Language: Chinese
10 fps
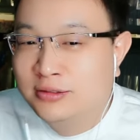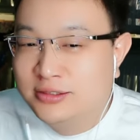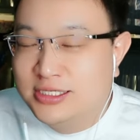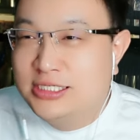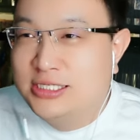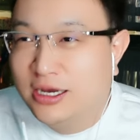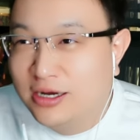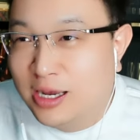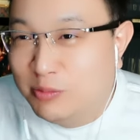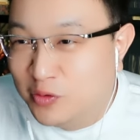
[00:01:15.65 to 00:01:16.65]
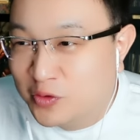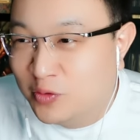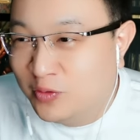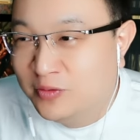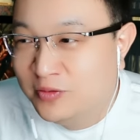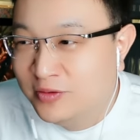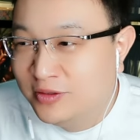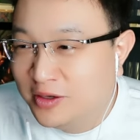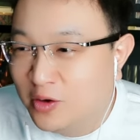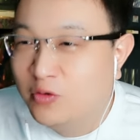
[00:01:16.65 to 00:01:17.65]
这一千个还不用动，
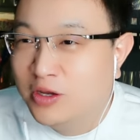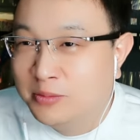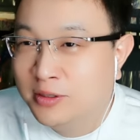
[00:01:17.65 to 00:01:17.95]
后悔不？